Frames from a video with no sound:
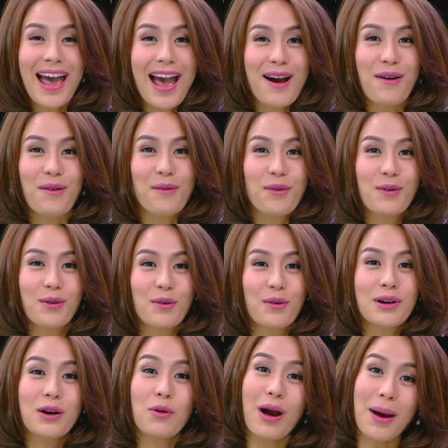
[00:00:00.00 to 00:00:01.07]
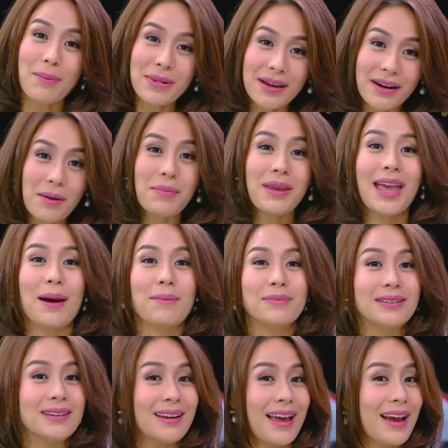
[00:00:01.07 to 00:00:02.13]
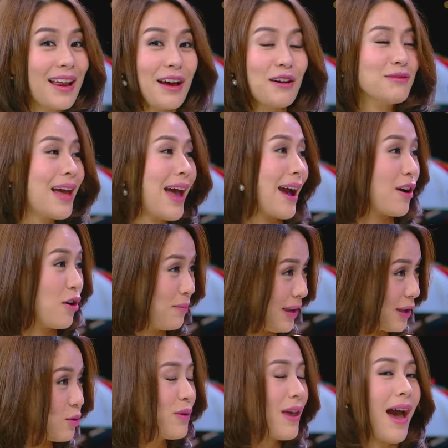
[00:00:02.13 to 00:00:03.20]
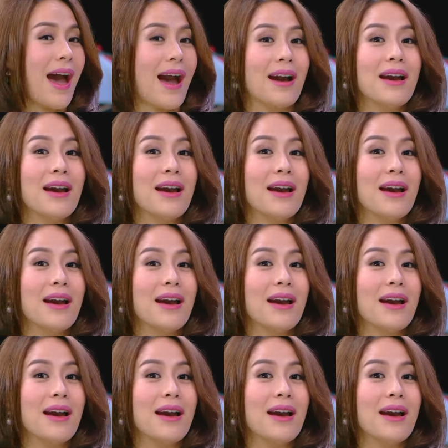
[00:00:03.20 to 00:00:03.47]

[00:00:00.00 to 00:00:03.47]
ทางของคุณลุงคือความมีระเบียบหรืออะไรก็แล้ว แต่เขามีทุกอย่าง